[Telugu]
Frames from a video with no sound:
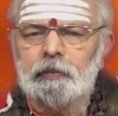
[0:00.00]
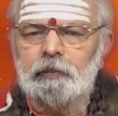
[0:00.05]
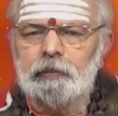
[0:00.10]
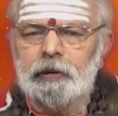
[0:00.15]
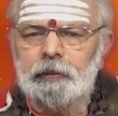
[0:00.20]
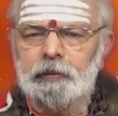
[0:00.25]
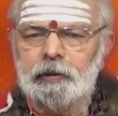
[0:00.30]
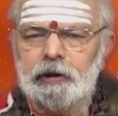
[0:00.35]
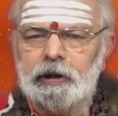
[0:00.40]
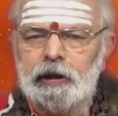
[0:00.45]
మీ
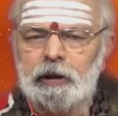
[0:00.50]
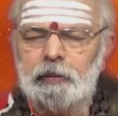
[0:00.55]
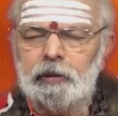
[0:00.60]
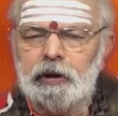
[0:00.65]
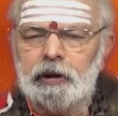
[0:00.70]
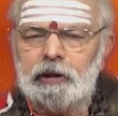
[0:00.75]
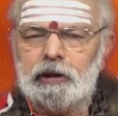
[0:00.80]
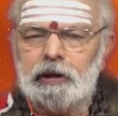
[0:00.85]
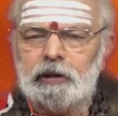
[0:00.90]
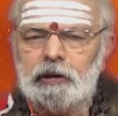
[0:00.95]
మీ జన్మ
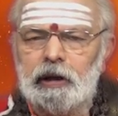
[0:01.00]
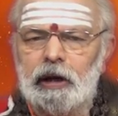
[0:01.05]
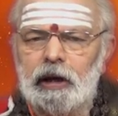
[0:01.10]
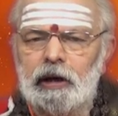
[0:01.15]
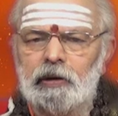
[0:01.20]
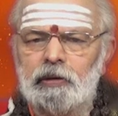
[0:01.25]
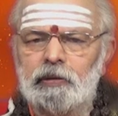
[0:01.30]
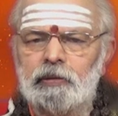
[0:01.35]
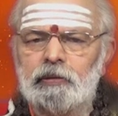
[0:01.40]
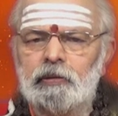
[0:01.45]

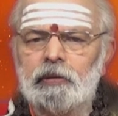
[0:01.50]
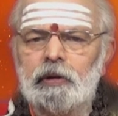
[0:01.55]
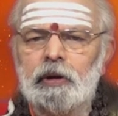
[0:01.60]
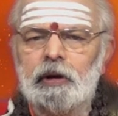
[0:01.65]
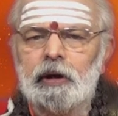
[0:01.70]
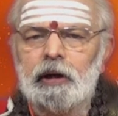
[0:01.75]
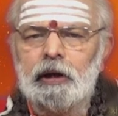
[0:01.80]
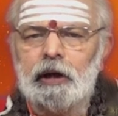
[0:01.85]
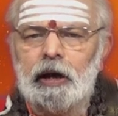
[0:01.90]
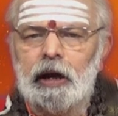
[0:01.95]
నక్షత్రాలను
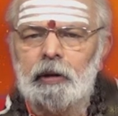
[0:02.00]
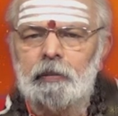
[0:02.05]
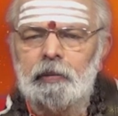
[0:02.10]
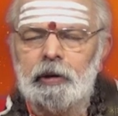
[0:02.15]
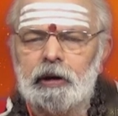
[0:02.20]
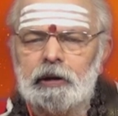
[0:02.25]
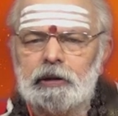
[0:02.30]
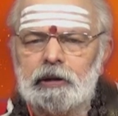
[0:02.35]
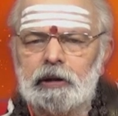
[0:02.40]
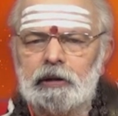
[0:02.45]

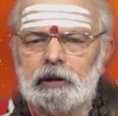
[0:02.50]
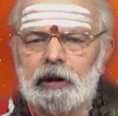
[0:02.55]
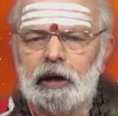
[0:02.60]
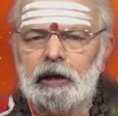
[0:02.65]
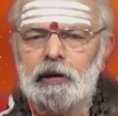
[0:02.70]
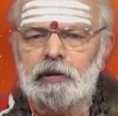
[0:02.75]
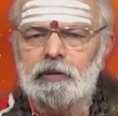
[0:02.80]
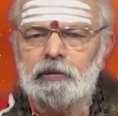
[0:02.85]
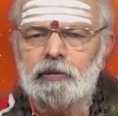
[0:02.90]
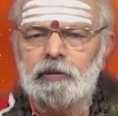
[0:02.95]

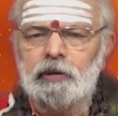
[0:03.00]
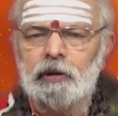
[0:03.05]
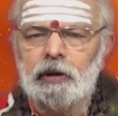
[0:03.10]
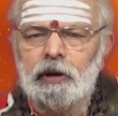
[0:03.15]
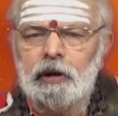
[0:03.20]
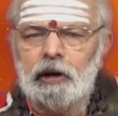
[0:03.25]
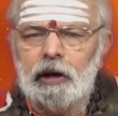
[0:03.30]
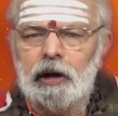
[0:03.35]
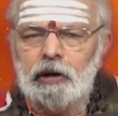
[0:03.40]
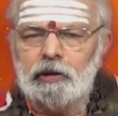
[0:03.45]
నామనక్షత్రాలను
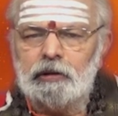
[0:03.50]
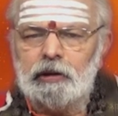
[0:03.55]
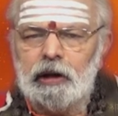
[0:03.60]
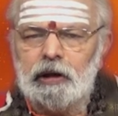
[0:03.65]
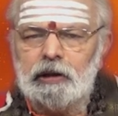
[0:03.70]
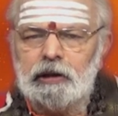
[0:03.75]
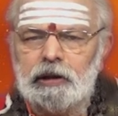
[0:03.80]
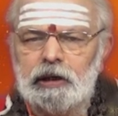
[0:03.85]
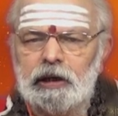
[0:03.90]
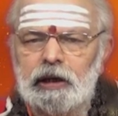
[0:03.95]

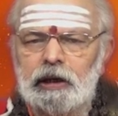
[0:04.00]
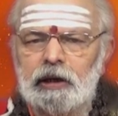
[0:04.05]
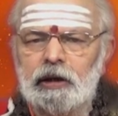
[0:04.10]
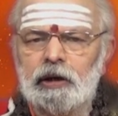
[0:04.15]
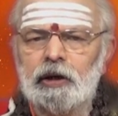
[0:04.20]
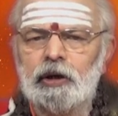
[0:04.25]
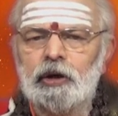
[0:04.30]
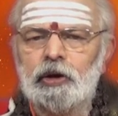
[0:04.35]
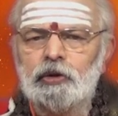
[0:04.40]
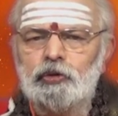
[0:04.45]
అనుసరించి
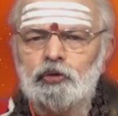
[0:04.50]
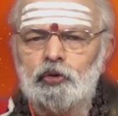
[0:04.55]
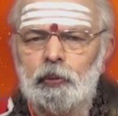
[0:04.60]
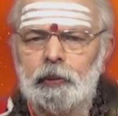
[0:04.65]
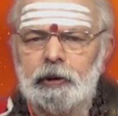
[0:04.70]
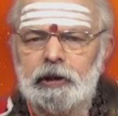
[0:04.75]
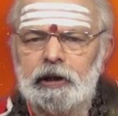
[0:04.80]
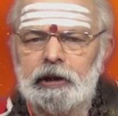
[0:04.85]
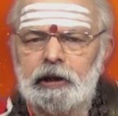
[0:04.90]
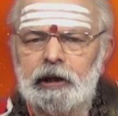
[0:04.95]

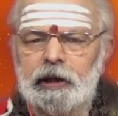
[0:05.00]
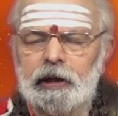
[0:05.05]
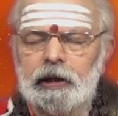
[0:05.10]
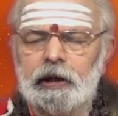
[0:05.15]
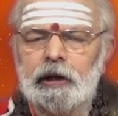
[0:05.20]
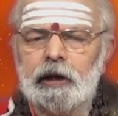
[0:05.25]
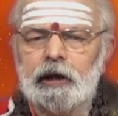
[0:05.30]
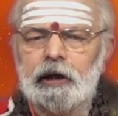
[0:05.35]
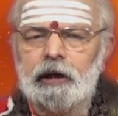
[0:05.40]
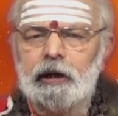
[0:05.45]
శుభతిథి
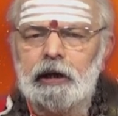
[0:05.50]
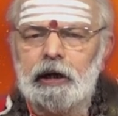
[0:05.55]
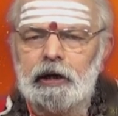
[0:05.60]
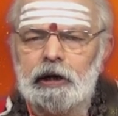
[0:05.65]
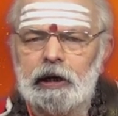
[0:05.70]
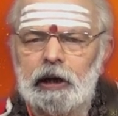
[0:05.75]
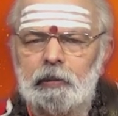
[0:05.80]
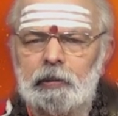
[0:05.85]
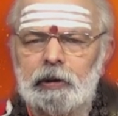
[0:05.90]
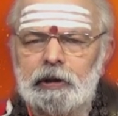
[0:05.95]

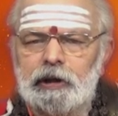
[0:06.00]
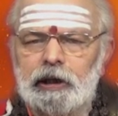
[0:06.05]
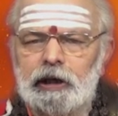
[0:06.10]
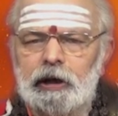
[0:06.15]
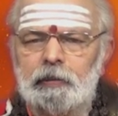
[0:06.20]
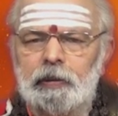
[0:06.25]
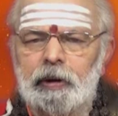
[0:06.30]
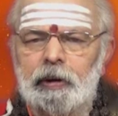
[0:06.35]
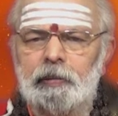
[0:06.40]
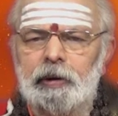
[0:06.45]
గంటల పంచాంగ
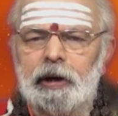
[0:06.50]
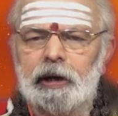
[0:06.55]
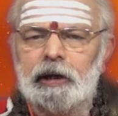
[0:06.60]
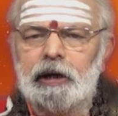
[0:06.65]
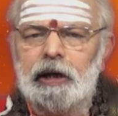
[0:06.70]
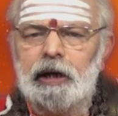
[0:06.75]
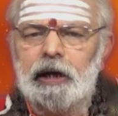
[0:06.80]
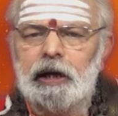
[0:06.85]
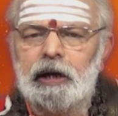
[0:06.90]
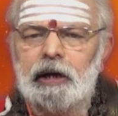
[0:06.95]

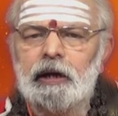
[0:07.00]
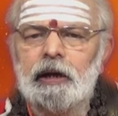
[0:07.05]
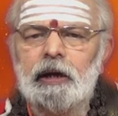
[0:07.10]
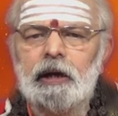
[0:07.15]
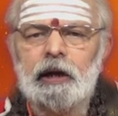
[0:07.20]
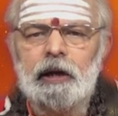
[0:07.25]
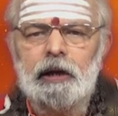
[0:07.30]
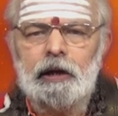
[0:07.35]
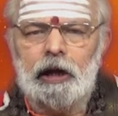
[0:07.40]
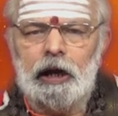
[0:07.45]
ప్రామాణిక
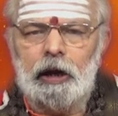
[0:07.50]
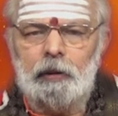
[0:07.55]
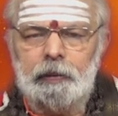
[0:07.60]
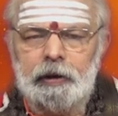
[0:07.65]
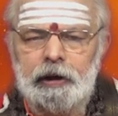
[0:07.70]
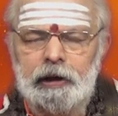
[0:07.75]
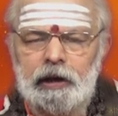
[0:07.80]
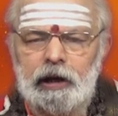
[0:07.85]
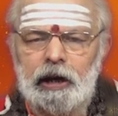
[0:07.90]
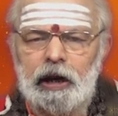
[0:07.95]
నా
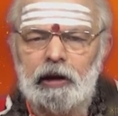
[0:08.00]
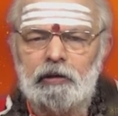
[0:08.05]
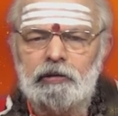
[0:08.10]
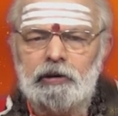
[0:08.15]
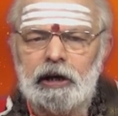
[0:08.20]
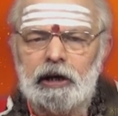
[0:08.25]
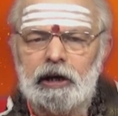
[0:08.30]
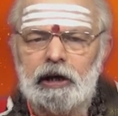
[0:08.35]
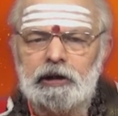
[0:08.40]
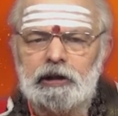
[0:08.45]
పరిజ్ఞానం
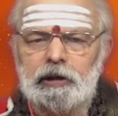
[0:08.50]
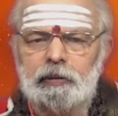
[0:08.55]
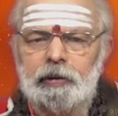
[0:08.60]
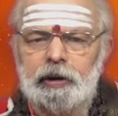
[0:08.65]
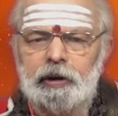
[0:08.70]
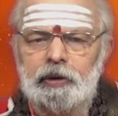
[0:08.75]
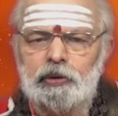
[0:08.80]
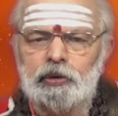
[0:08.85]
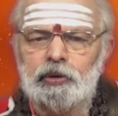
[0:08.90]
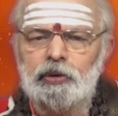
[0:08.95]
సహకరించే
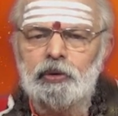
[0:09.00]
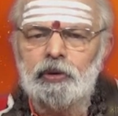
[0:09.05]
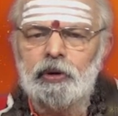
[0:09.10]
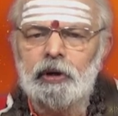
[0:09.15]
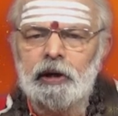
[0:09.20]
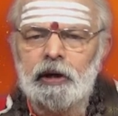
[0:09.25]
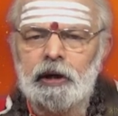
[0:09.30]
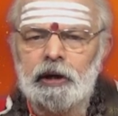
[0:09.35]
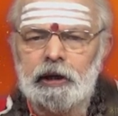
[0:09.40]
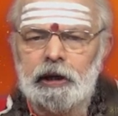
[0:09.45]
మేరకు
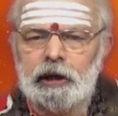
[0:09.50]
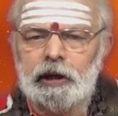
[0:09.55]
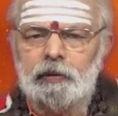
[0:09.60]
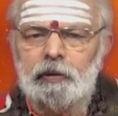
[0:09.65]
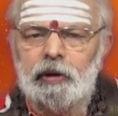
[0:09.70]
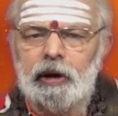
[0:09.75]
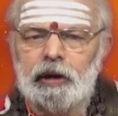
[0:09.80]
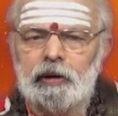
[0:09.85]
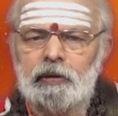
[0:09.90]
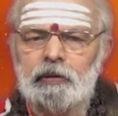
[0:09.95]
ఈ
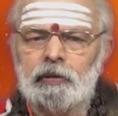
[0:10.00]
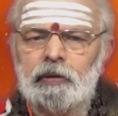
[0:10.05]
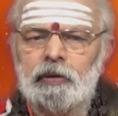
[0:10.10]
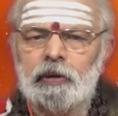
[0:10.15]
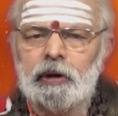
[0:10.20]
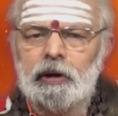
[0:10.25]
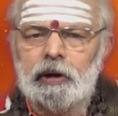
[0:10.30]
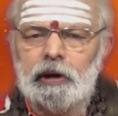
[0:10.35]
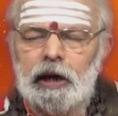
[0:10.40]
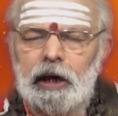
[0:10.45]
వారం
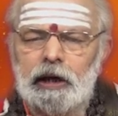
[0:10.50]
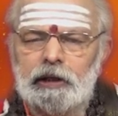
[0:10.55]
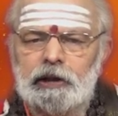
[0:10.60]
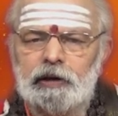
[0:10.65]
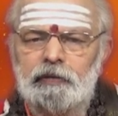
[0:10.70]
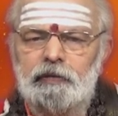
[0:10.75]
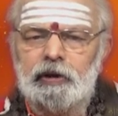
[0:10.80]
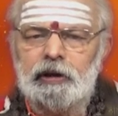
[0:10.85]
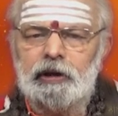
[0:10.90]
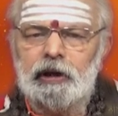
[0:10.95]
రాశి
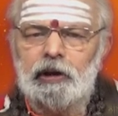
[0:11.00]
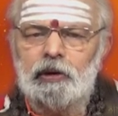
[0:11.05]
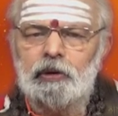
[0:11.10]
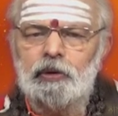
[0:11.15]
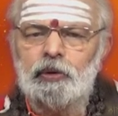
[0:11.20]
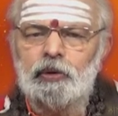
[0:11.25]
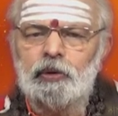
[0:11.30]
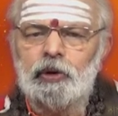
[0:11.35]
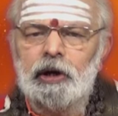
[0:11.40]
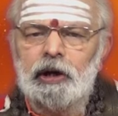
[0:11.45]
ఫలితాలు
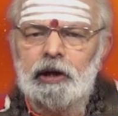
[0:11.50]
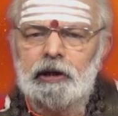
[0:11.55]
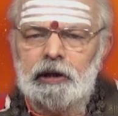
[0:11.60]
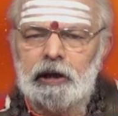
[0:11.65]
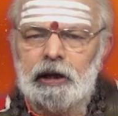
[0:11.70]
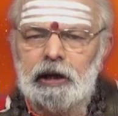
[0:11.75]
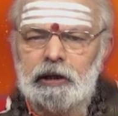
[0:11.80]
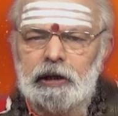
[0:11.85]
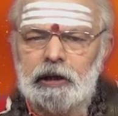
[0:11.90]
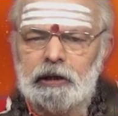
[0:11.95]

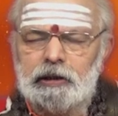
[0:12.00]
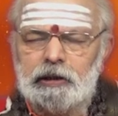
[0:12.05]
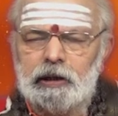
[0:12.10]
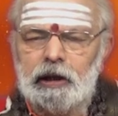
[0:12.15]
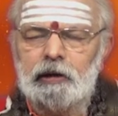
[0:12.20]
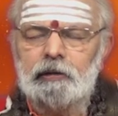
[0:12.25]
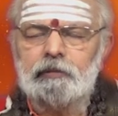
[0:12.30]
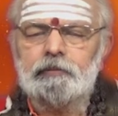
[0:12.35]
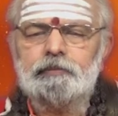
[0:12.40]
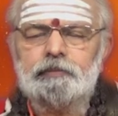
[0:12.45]

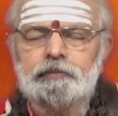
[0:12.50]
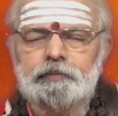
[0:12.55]
తెలియజేస్తాను